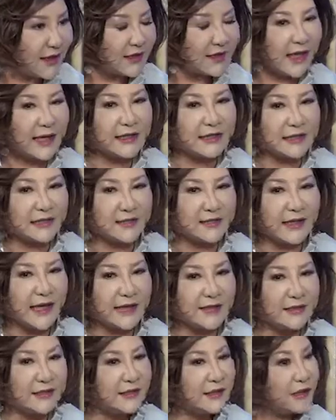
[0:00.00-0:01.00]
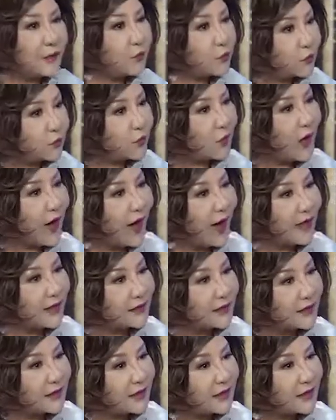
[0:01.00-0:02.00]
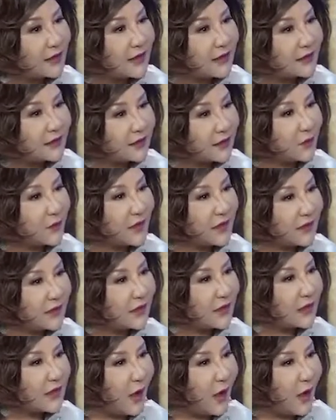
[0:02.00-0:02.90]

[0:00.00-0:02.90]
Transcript: 她也是带领您入行的这位您的